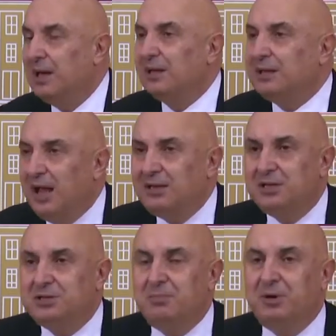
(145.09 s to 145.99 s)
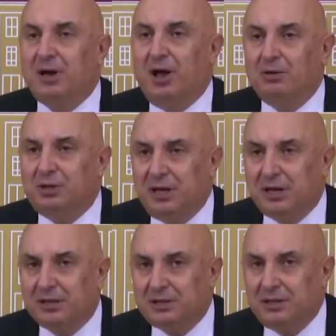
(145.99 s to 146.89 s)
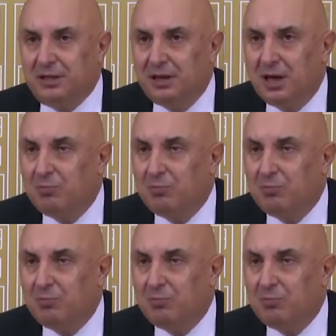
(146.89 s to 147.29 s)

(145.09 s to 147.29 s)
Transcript: Sadece bir algı yaratılır.